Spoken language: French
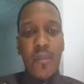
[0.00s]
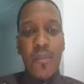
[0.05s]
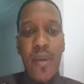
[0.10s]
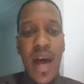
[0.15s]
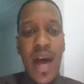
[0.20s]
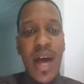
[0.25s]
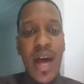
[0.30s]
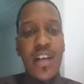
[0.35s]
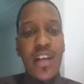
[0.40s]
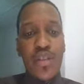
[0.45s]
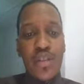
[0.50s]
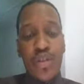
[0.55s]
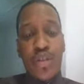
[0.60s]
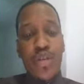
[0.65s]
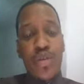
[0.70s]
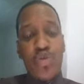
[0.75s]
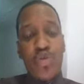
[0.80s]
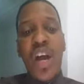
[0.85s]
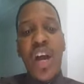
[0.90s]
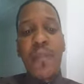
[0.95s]
par ce
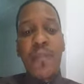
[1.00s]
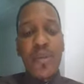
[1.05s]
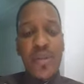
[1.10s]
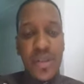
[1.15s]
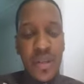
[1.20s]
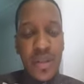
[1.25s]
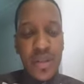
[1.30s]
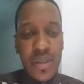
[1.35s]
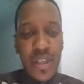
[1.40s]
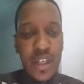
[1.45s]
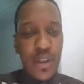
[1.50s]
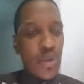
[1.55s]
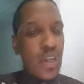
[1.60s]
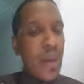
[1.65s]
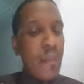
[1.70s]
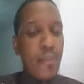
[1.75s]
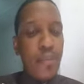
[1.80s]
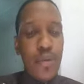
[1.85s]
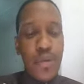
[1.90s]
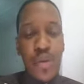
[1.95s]
que tu as pu sentir. Donc il y
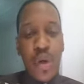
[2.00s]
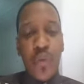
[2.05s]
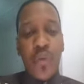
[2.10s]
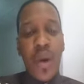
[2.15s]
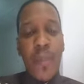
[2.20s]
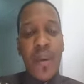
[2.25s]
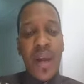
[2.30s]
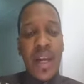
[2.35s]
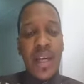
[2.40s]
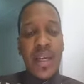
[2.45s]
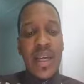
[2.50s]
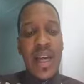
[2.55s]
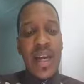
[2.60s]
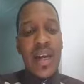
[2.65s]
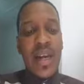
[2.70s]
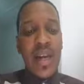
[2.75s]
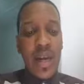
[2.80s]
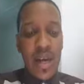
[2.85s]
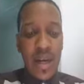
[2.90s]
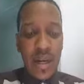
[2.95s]
a plusieurs voies par
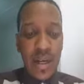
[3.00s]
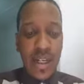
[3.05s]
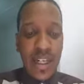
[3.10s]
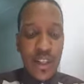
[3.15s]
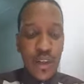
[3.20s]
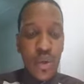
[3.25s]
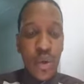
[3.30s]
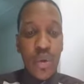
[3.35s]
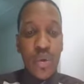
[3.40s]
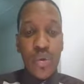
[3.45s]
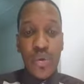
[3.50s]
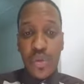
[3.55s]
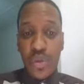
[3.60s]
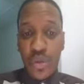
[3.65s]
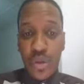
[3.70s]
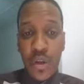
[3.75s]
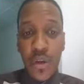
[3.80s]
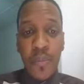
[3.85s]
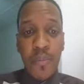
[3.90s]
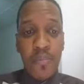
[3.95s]
lesquelles les dons
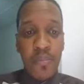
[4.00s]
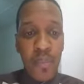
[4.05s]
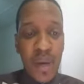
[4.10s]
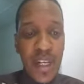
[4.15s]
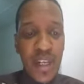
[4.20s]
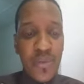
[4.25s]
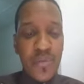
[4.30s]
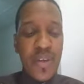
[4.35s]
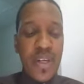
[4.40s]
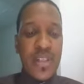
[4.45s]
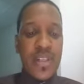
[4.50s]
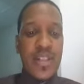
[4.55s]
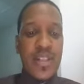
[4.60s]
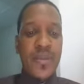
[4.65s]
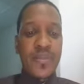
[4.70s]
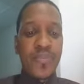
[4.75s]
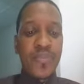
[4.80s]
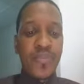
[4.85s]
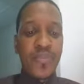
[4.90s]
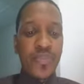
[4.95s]
se
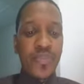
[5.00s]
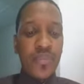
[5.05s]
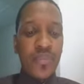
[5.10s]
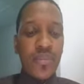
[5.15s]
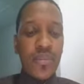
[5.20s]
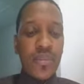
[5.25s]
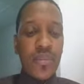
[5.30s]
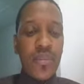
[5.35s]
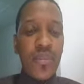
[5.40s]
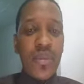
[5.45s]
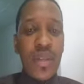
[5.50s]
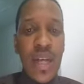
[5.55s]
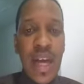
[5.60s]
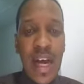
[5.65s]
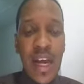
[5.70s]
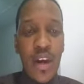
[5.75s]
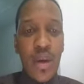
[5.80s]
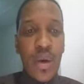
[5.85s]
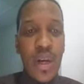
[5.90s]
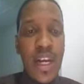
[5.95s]
manifestent.
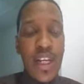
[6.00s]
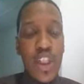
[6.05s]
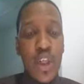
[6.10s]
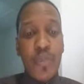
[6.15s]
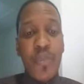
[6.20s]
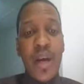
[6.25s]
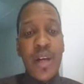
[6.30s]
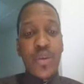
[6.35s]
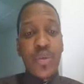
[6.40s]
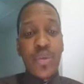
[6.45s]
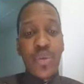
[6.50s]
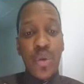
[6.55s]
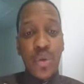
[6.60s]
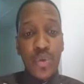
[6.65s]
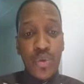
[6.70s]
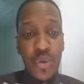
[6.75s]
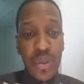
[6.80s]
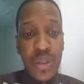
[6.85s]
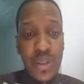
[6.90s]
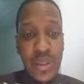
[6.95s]
Alors là, je parle du don
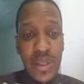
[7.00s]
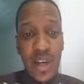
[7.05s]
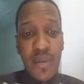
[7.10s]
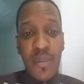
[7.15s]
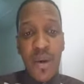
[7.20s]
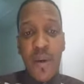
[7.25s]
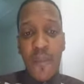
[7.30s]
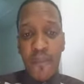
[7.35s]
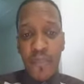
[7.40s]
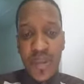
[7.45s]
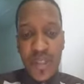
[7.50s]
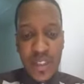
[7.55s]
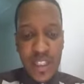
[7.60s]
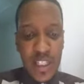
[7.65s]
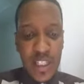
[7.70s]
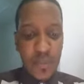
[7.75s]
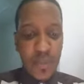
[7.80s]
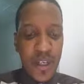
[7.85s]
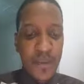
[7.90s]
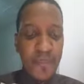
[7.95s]
du discernement des
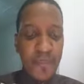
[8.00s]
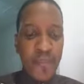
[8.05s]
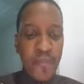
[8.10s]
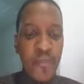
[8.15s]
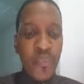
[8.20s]
esprits.